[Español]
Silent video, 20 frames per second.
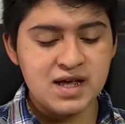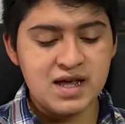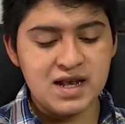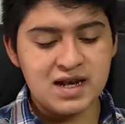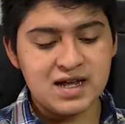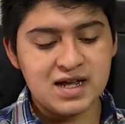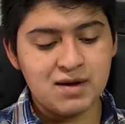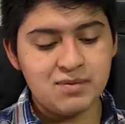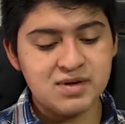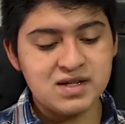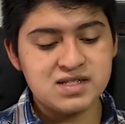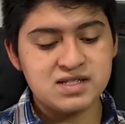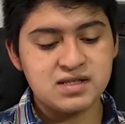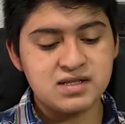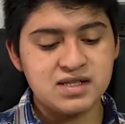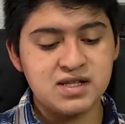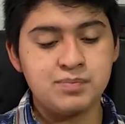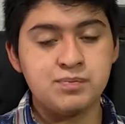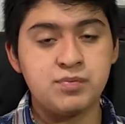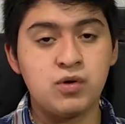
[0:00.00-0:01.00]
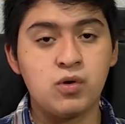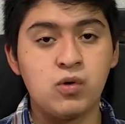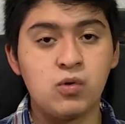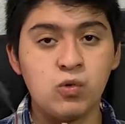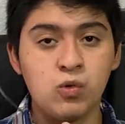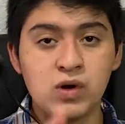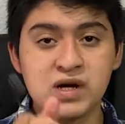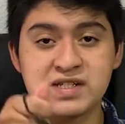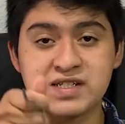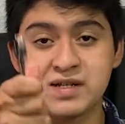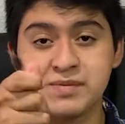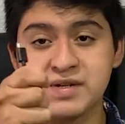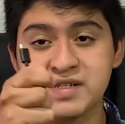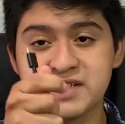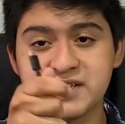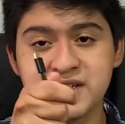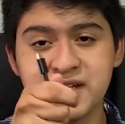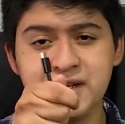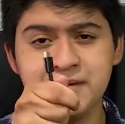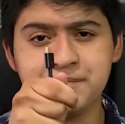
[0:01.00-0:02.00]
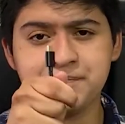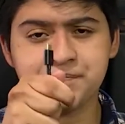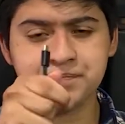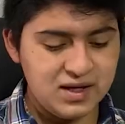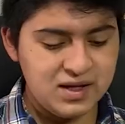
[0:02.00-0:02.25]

El cable es tipo USB-C